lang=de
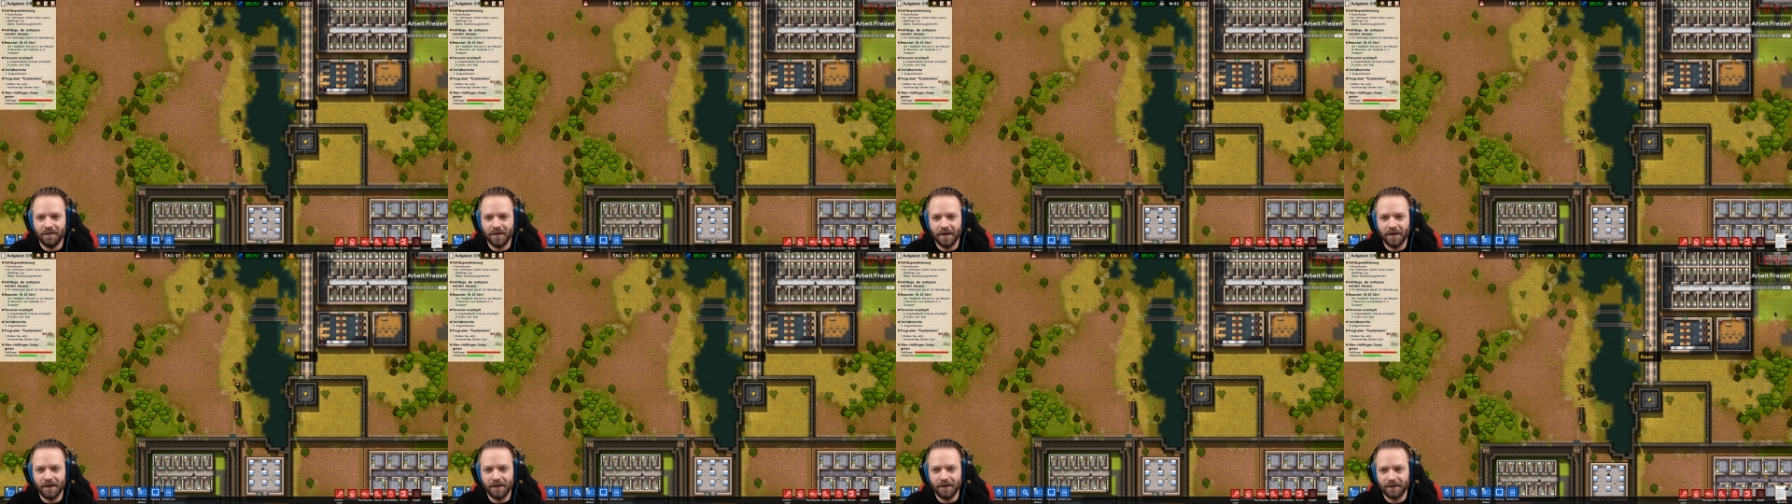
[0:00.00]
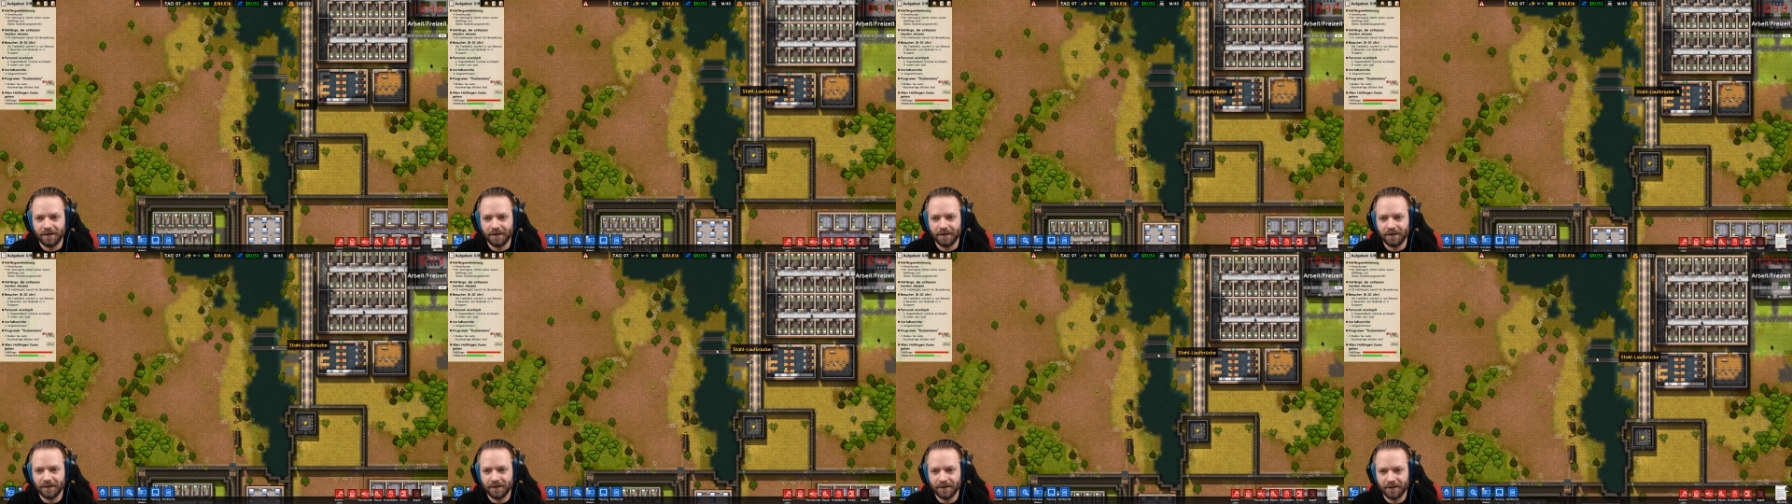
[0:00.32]

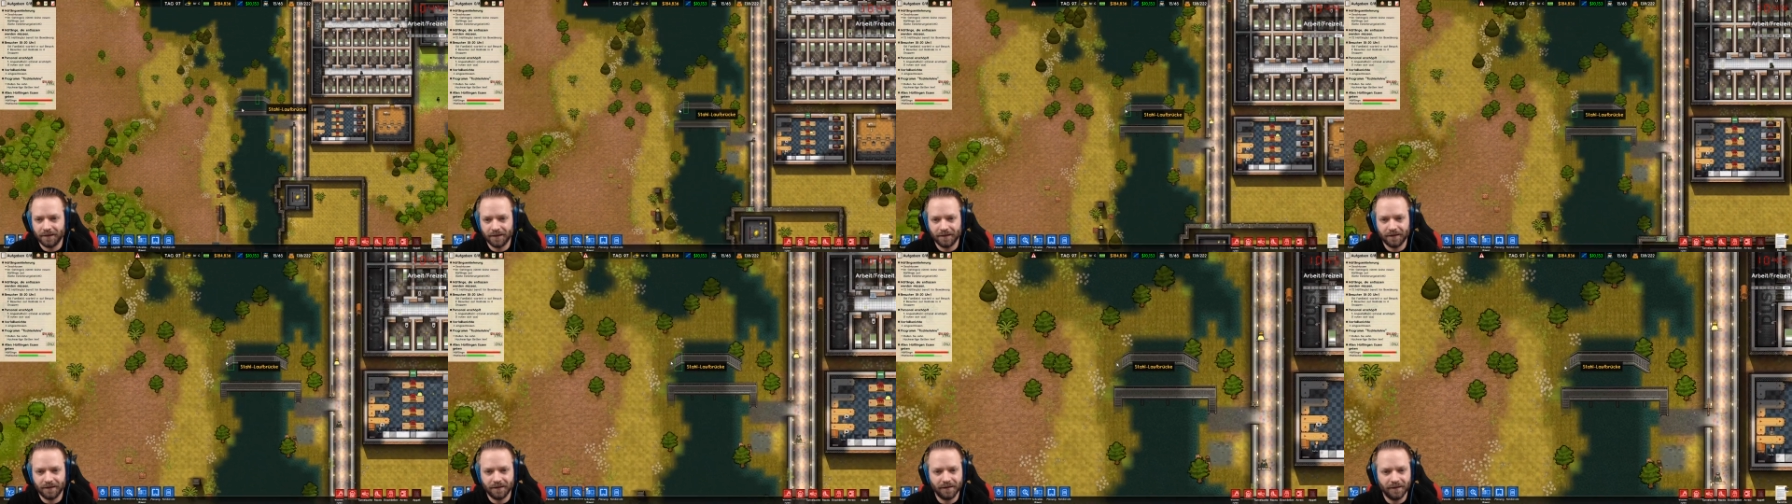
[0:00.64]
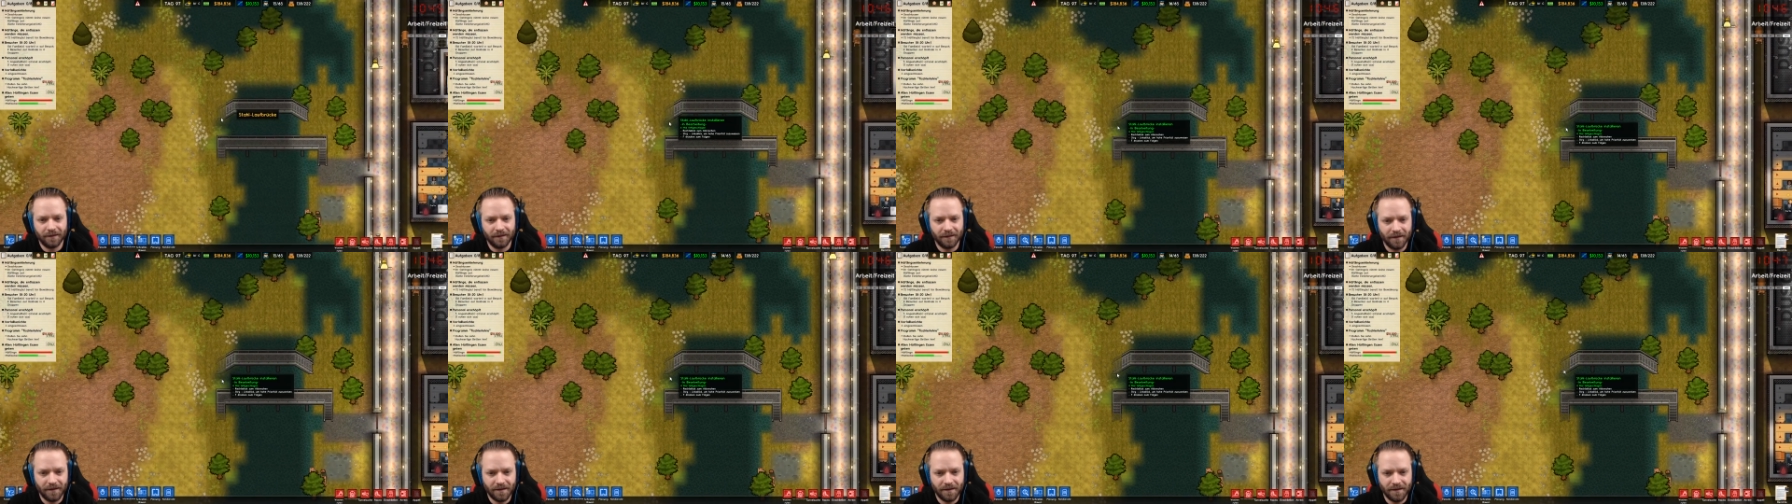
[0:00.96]
wenig.
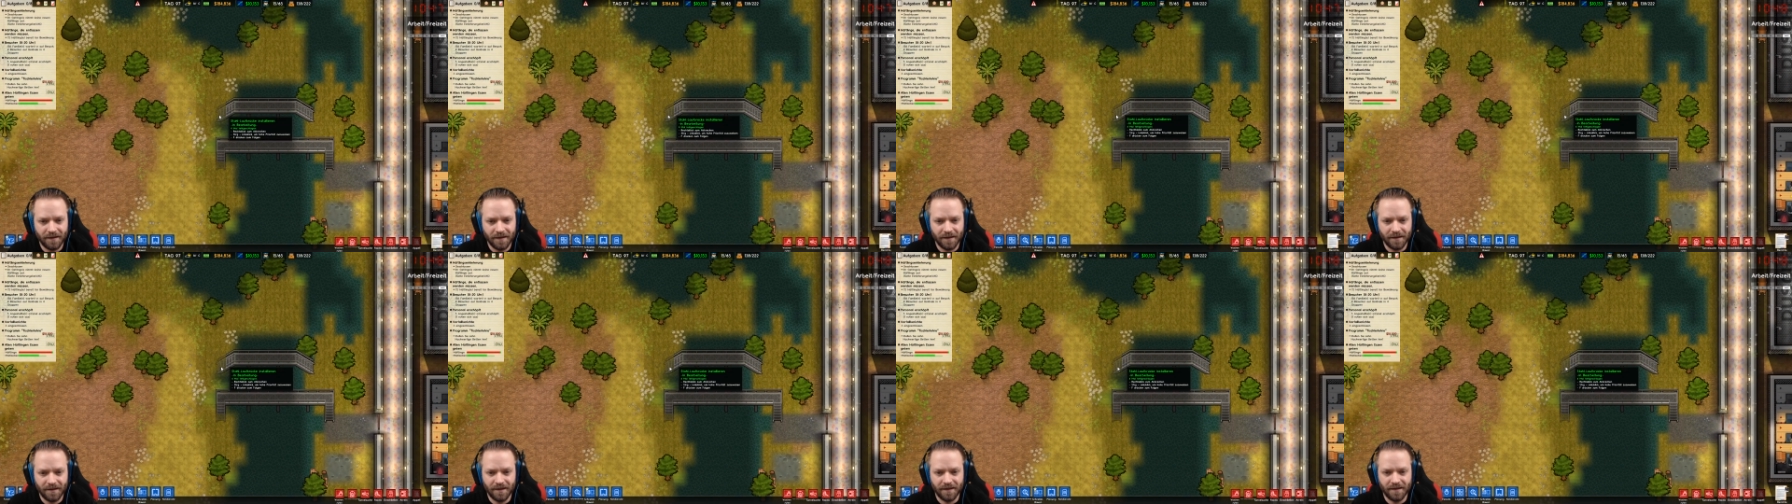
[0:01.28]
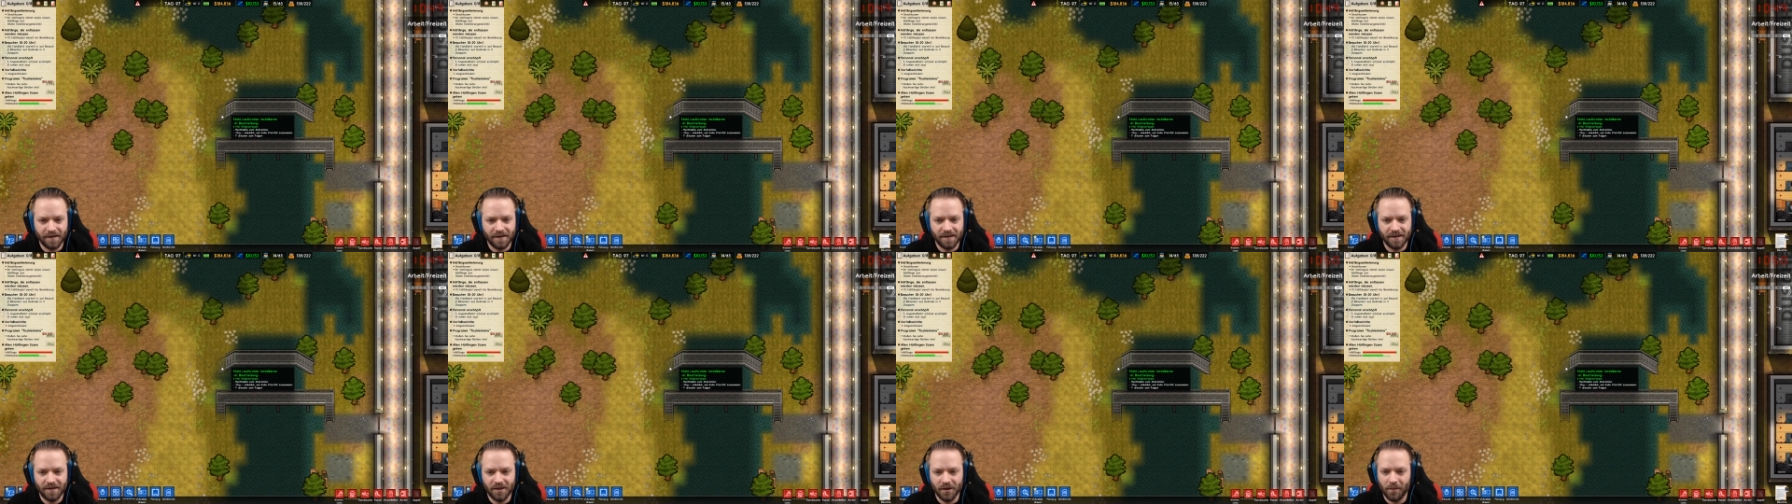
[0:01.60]
Das
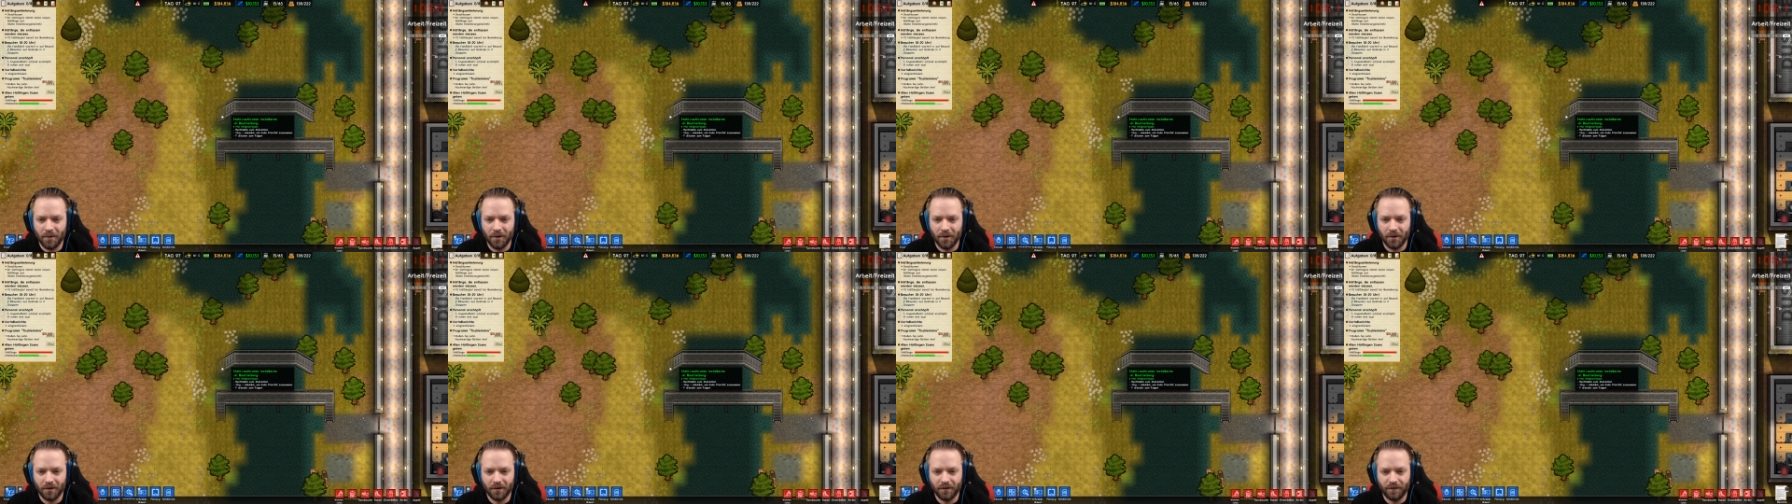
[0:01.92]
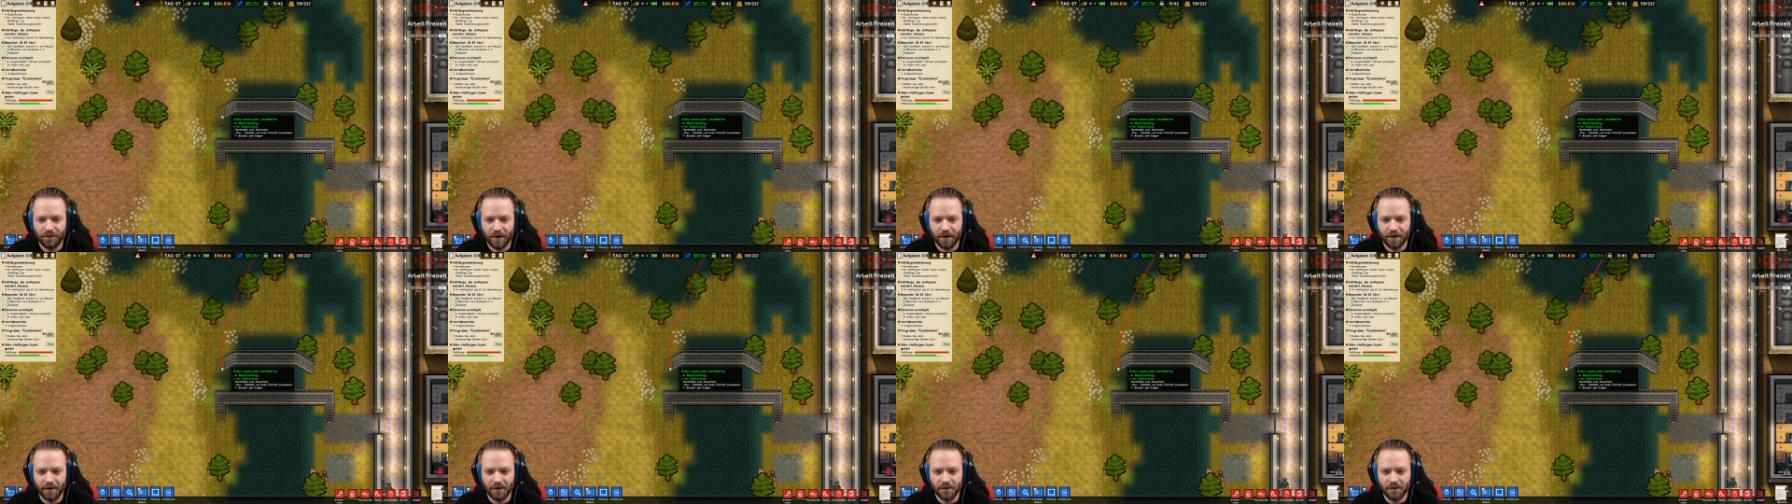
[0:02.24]
jetzt ist ja immer noch
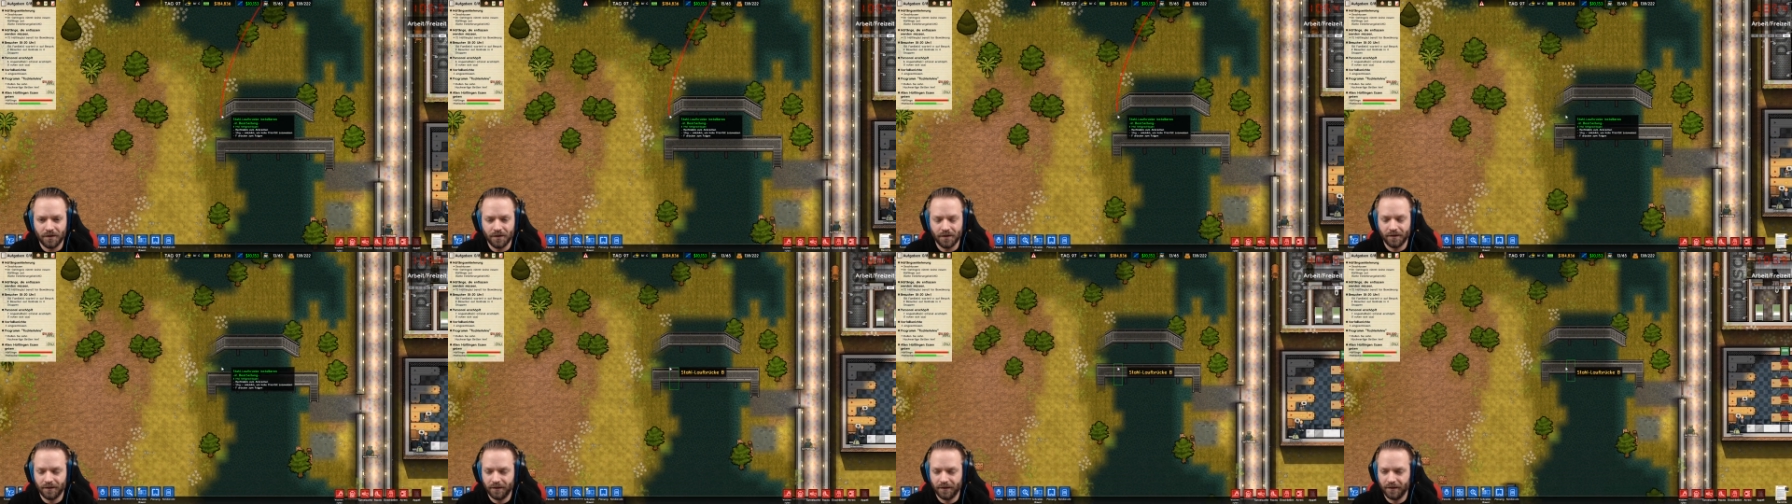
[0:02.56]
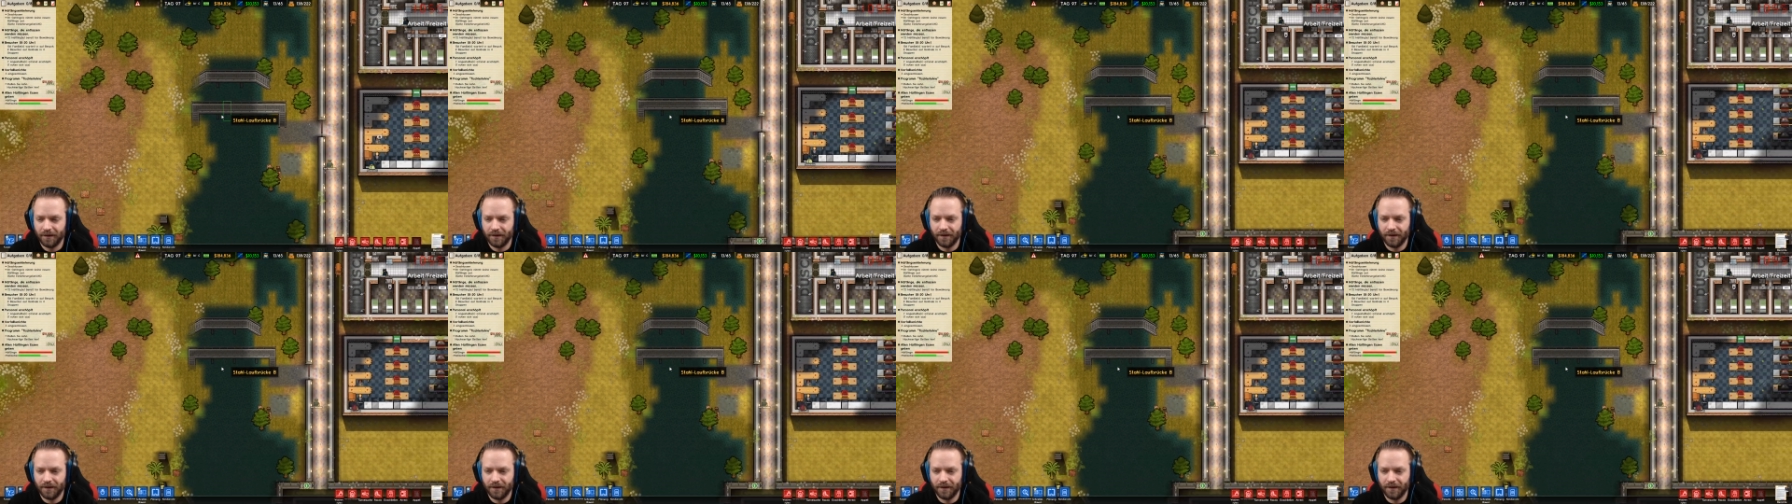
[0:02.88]
nicht fertig.